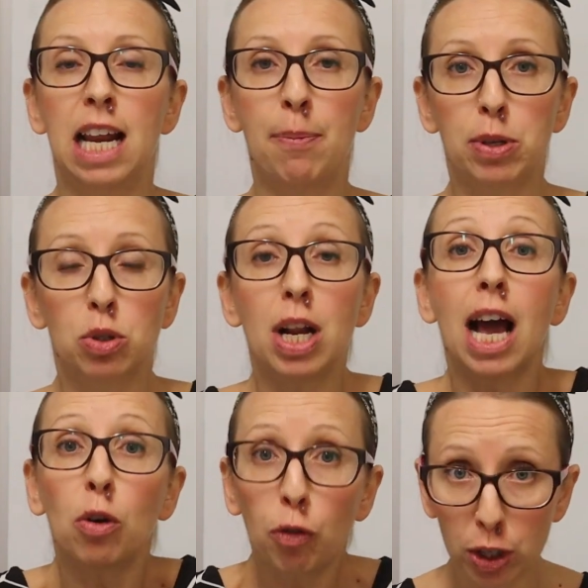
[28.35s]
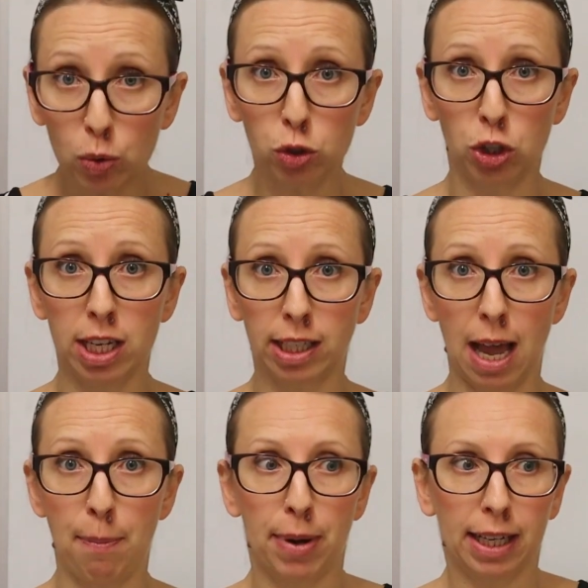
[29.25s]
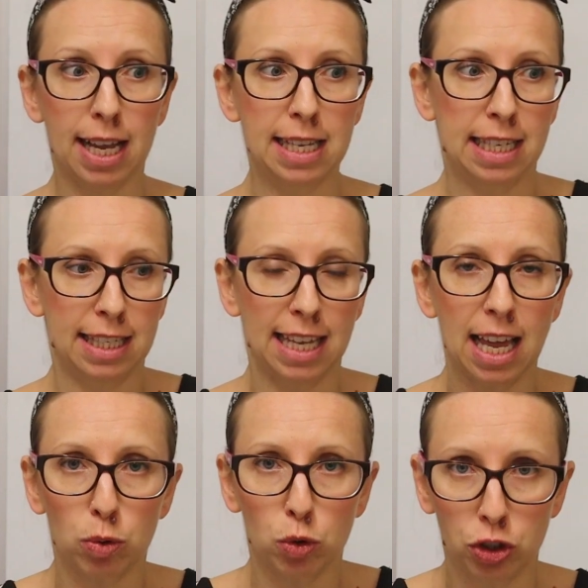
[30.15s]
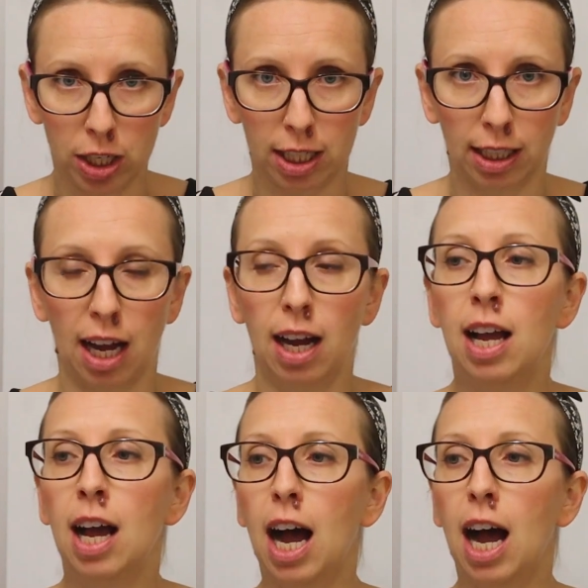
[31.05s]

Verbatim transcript: le persone hanno fiducia in te perché se sei riuscita